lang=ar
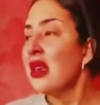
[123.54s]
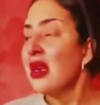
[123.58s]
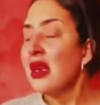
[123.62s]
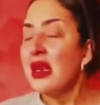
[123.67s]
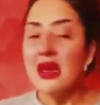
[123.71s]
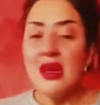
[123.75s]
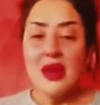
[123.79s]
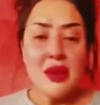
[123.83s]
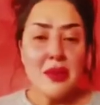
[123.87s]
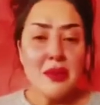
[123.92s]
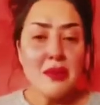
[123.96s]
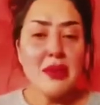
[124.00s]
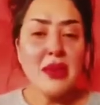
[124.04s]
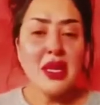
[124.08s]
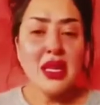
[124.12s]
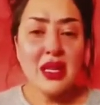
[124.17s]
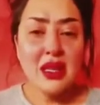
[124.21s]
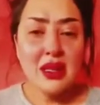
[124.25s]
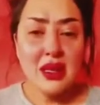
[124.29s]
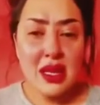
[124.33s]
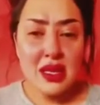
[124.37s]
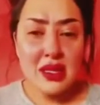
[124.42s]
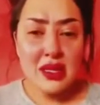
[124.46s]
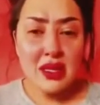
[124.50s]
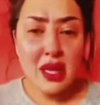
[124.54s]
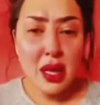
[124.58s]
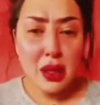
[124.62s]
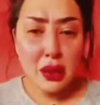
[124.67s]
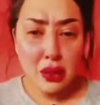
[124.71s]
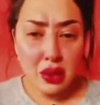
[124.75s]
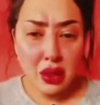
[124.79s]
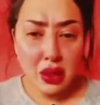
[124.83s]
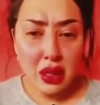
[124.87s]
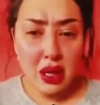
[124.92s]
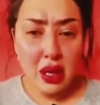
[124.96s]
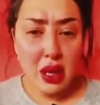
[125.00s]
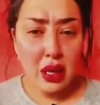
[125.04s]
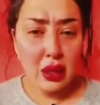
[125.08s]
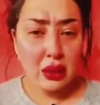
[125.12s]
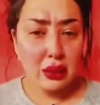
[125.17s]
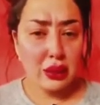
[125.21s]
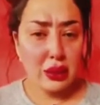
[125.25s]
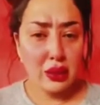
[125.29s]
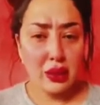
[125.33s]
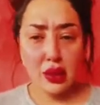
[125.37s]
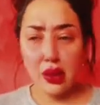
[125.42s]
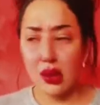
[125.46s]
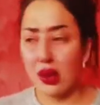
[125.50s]
من الناس كانوا
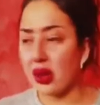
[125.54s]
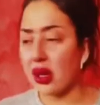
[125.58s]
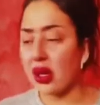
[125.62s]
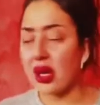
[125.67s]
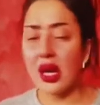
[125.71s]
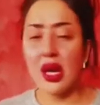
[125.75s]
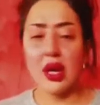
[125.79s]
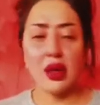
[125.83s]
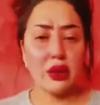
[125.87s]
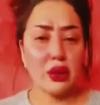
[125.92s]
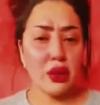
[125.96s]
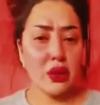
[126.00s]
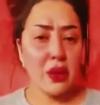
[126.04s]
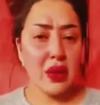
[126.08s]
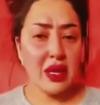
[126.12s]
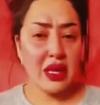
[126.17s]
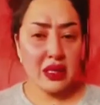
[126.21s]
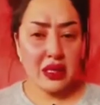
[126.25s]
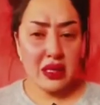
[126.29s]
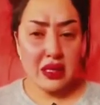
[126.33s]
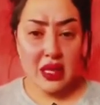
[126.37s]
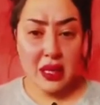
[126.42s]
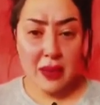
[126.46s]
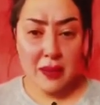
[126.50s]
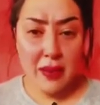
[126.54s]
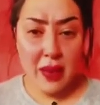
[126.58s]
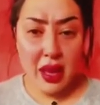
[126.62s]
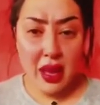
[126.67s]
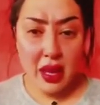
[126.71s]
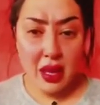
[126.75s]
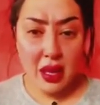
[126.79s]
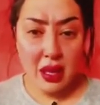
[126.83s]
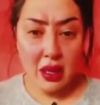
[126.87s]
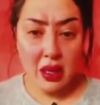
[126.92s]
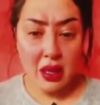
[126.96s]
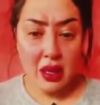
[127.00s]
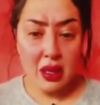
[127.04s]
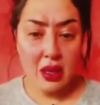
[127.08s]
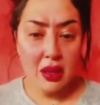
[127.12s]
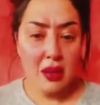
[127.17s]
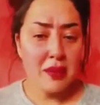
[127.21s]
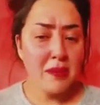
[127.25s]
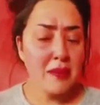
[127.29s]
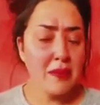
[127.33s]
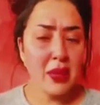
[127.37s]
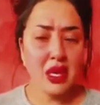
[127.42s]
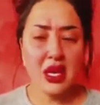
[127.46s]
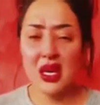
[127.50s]
كيهضروا كيهضروا والديا معاه
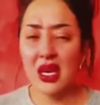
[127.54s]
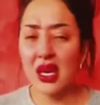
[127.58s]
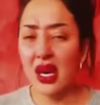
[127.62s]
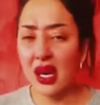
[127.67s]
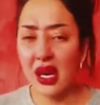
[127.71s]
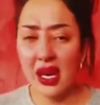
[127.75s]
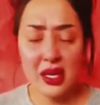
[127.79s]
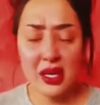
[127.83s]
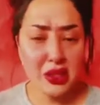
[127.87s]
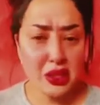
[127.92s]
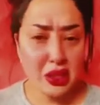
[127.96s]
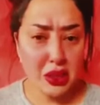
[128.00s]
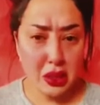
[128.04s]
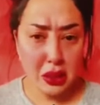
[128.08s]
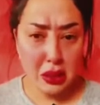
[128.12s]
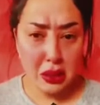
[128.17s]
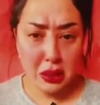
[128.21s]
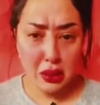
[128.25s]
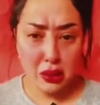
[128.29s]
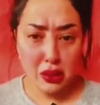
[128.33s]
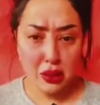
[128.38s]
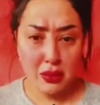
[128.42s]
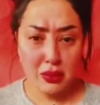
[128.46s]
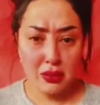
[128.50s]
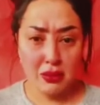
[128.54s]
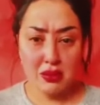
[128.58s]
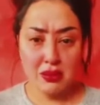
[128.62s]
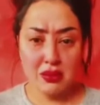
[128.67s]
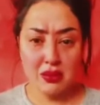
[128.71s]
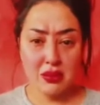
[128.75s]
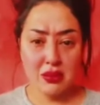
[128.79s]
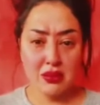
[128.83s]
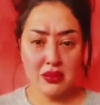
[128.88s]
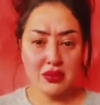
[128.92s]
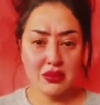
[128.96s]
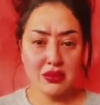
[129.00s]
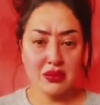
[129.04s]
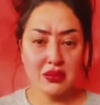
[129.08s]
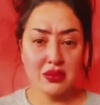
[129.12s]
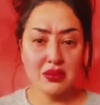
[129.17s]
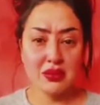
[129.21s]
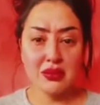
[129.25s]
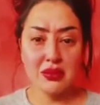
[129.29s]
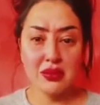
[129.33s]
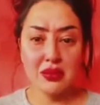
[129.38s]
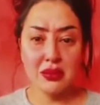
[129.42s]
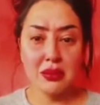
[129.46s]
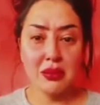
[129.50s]
ما كيعقلش عليهم
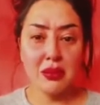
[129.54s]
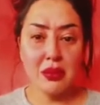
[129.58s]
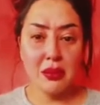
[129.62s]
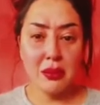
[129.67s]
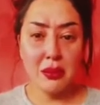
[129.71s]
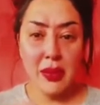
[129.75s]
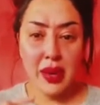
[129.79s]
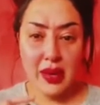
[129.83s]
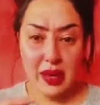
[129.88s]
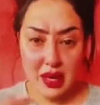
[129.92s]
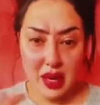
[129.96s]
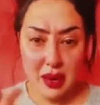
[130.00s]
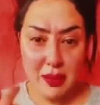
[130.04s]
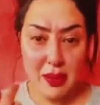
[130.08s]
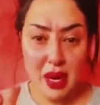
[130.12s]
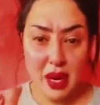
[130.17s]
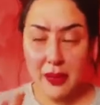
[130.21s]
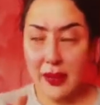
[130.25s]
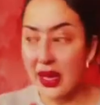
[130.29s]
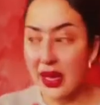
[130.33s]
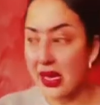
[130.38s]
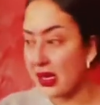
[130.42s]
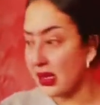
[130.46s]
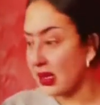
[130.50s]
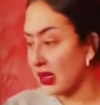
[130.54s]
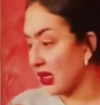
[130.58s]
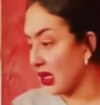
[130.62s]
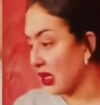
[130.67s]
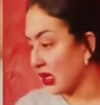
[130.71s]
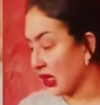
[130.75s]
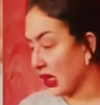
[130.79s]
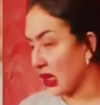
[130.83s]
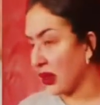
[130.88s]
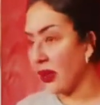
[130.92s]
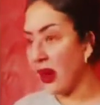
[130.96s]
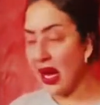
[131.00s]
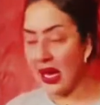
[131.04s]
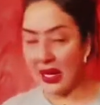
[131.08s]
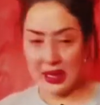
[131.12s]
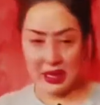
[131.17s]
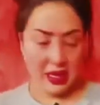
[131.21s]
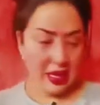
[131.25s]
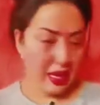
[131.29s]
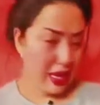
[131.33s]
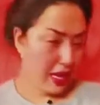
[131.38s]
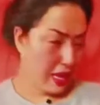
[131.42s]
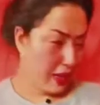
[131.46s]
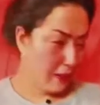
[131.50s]
مره ماما هزات غير واحد
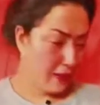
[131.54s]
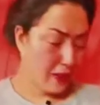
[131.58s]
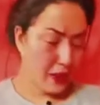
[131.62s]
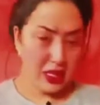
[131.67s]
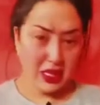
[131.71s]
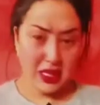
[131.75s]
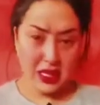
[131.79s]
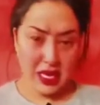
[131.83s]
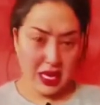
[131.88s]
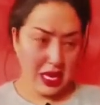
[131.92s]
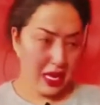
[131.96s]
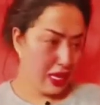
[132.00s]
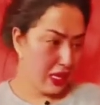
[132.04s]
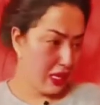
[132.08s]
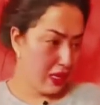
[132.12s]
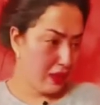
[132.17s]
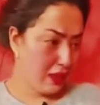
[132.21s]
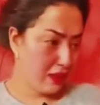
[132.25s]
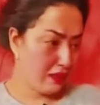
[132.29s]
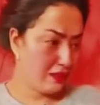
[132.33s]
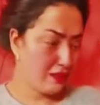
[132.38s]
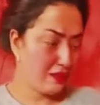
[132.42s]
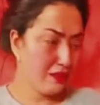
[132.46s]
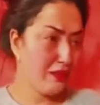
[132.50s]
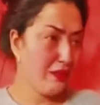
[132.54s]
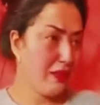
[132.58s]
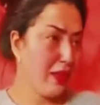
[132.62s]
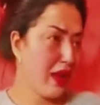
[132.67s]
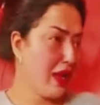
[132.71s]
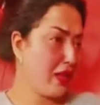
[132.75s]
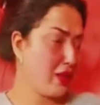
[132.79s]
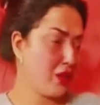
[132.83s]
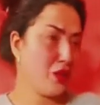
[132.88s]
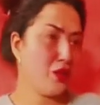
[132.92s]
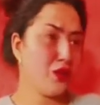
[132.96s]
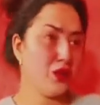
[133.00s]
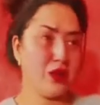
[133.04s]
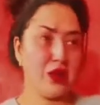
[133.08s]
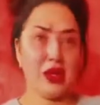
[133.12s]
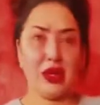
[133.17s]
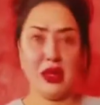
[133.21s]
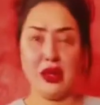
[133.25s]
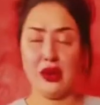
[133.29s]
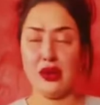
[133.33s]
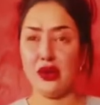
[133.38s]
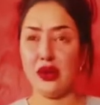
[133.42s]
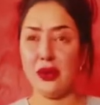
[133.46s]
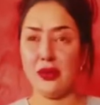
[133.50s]
اللعيبه ديالي بحال نقول
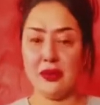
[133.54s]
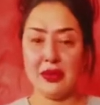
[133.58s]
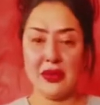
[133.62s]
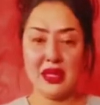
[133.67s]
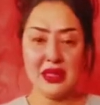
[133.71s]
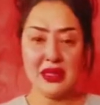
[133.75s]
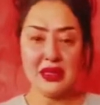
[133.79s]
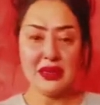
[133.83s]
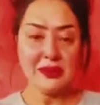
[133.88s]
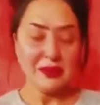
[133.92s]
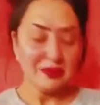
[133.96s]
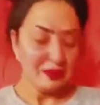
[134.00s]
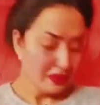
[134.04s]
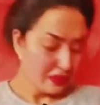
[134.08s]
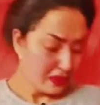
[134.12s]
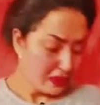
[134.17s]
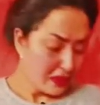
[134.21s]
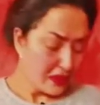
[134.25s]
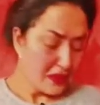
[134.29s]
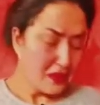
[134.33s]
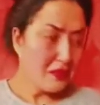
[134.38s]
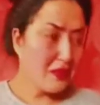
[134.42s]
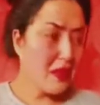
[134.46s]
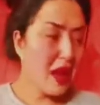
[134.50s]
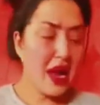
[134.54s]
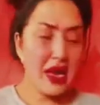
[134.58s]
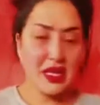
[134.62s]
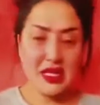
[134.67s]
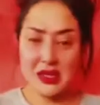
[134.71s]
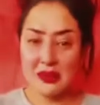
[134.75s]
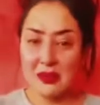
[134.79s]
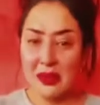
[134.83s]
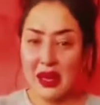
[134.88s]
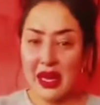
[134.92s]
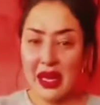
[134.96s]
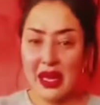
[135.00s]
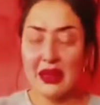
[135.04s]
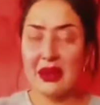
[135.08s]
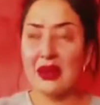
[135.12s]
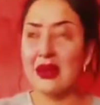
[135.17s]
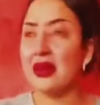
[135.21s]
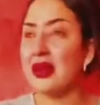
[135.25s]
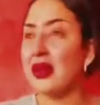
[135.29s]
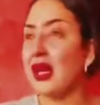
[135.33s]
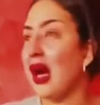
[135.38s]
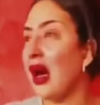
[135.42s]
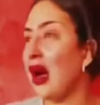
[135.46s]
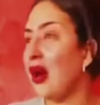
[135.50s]
لكم عاد
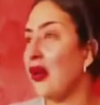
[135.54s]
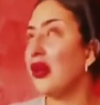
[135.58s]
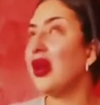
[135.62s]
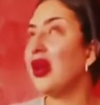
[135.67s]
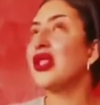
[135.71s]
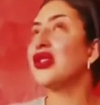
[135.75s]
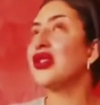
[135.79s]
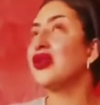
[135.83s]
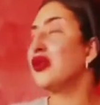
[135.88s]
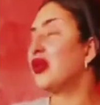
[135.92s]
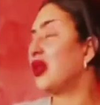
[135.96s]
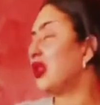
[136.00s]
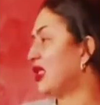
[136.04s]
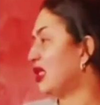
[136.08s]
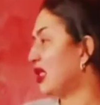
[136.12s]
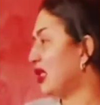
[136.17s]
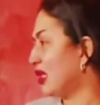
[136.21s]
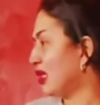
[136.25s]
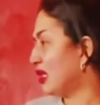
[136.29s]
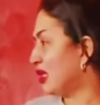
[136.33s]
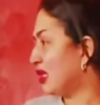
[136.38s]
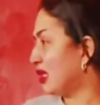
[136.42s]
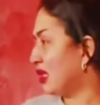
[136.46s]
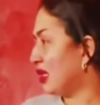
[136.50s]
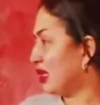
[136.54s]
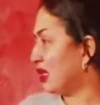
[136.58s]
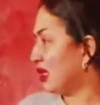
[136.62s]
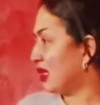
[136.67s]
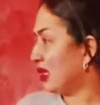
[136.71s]
مخده ولا شنو كنتي هزيتي